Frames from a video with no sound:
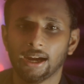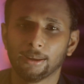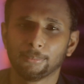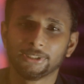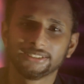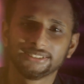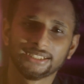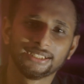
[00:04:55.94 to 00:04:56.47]
আর
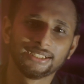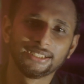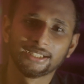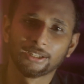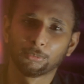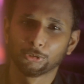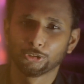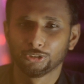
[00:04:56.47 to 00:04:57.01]
আমার
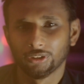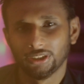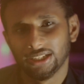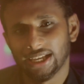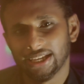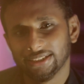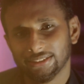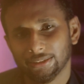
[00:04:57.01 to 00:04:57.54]
চ্যানেলটা অবশ্যই
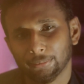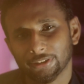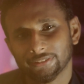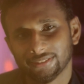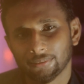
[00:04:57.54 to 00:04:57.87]
লাইক দিবেন